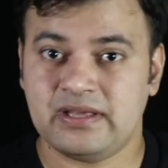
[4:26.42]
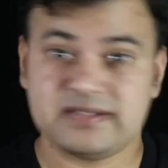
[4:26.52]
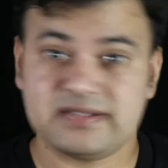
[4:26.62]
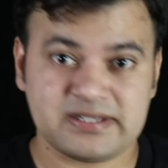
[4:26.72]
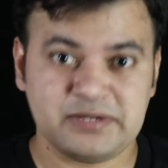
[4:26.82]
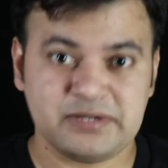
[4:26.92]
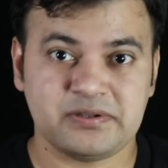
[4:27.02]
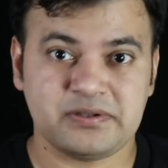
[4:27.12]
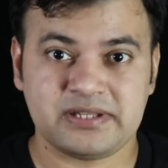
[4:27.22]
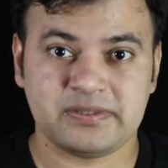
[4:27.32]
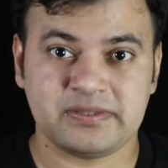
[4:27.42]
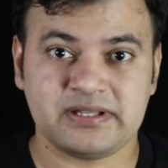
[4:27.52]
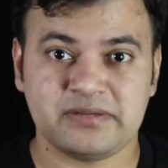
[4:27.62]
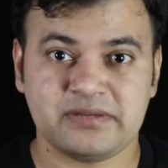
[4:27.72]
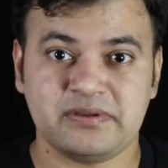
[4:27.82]
ऐसा क्यों होता है पता है
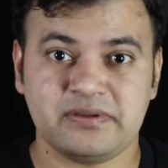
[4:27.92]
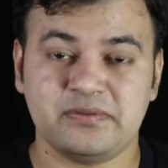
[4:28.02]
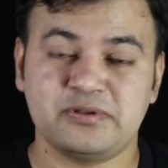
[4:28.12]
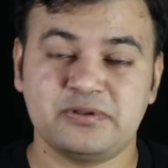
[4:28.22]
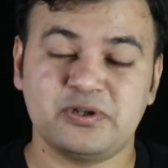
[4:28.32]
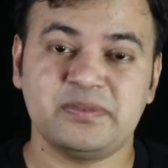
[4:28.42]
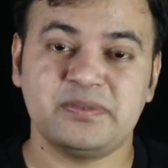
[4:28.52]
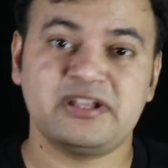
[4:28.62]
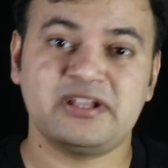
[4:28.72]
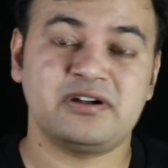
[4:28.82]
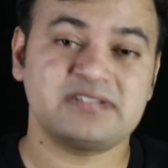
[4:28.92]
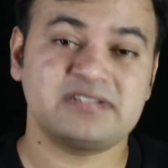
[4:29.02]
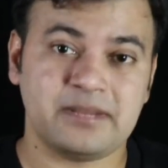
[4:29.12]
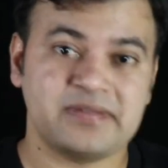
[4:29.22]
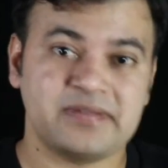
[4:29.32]
क्योंकि वो दोनों भी थॉट्स
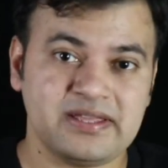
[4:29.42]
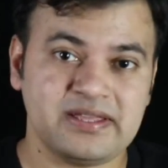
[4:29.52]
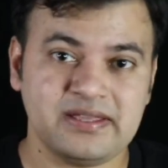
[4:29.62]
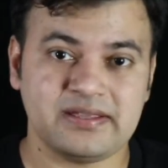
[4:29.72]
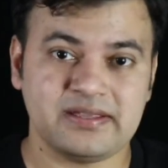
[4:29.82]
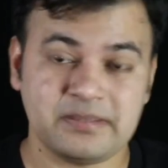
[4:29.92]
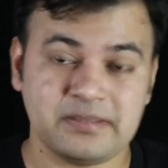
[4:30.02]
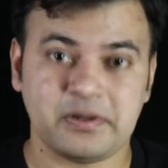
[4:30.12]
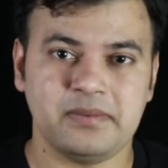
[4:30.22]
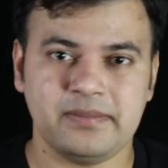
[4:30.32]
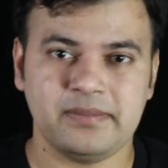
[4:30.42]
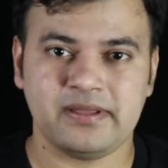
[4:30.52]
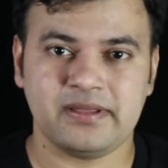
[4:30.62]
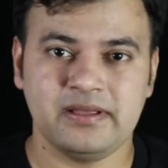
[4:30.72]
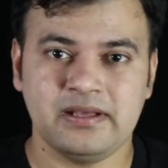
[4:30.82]
आपके ही है ये प्रॉब्लम है
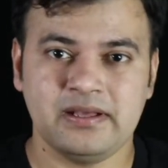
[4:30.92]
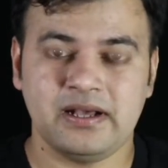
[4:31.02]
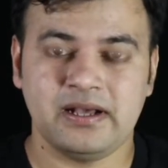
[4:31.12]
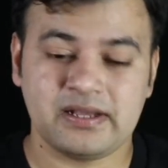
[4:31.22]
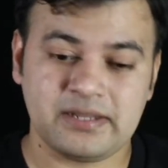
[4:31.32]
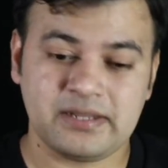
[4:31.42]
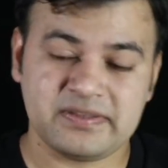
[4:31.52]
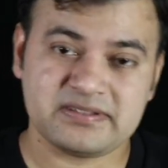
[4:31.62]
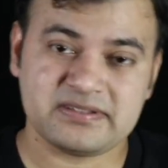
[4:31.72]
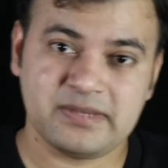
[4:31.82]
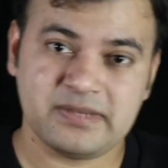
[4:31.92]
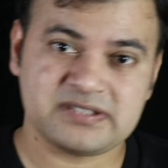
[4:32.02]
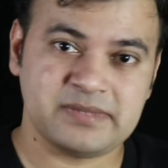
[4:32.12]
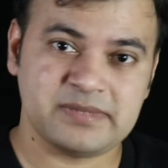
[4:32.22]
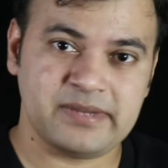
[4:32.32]
अगर आप किसी बस
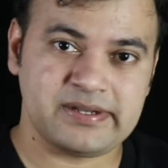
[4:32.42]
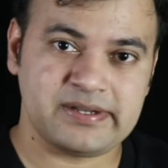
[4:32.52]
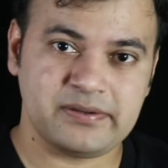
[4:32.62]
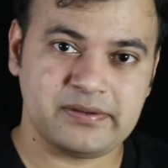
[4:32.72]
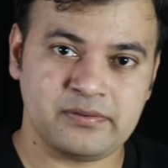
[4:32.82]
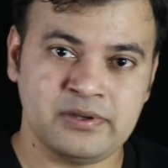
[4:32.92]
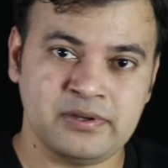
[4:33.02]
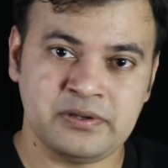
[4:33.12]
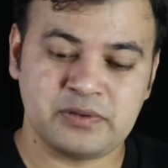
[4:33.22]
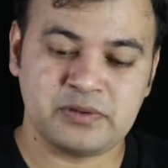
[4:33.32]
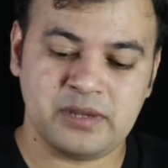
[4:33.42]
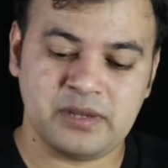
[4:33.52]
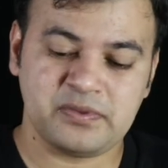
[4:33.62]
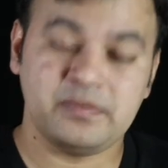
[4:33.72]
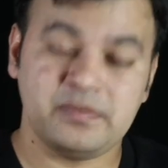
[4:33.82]
में बैठे हो तो
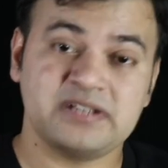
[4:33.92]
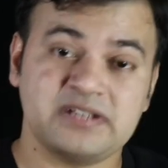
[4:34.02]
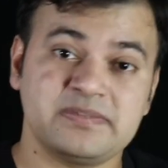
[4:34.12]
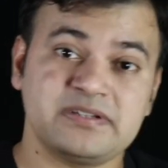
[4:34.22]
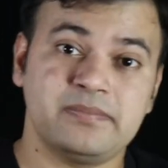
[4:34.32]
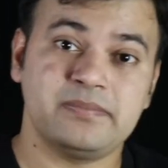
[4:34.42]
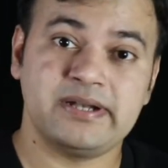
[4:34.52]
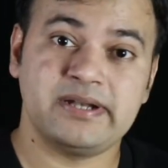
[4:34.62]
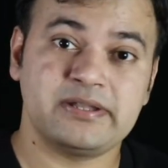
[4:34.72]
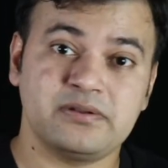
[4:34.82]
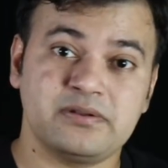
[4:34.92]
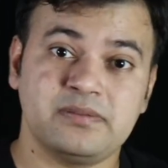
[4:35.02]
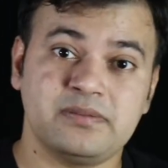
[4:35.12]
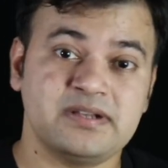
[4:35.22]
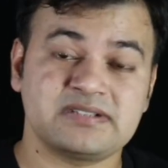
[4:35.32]
आपको बस में जब बैठते हो तो
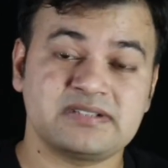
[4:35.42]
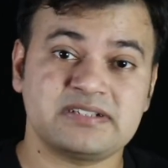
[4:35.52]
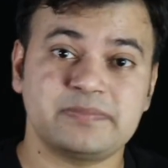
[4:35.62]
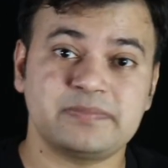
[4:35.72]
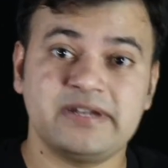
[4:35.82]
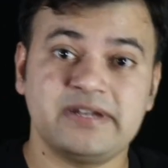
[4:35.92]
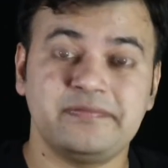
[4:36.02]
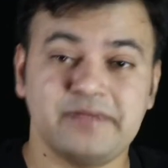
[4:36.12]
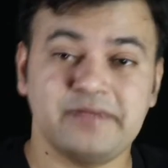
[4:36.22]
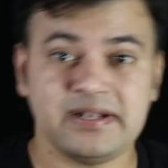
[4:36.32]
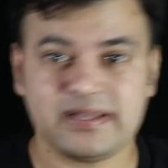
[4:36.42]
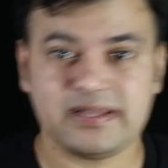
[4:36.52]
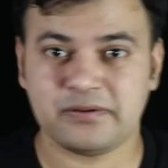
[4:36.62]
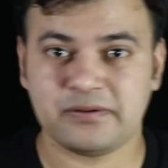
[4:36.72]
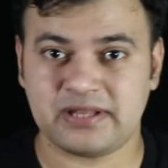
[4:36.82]
बस का स्पीड फील नहीं
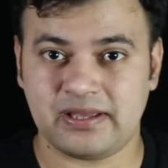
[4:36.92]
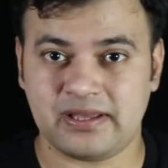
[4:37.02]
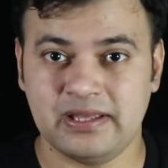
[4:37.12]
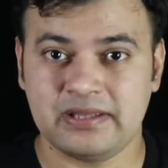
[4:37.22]
होता है